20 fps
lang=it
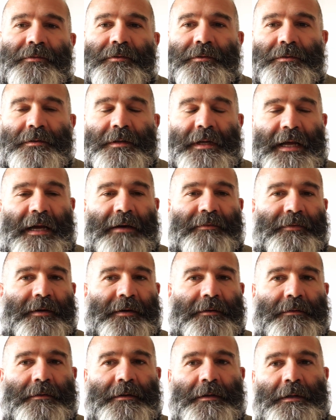
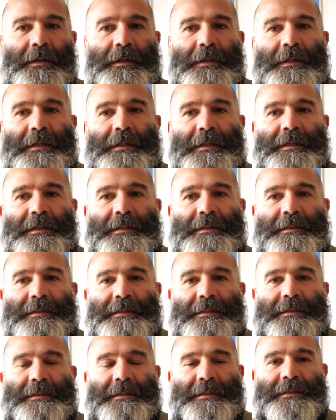fotografico,
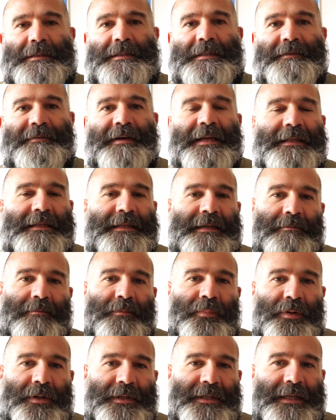eh, diventa
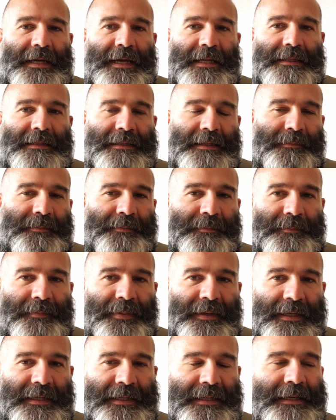importante
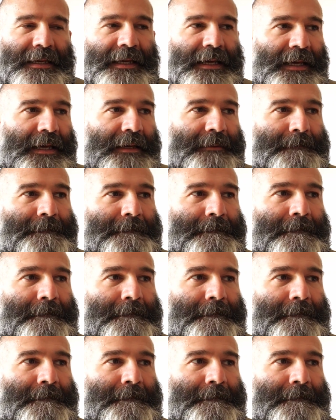perché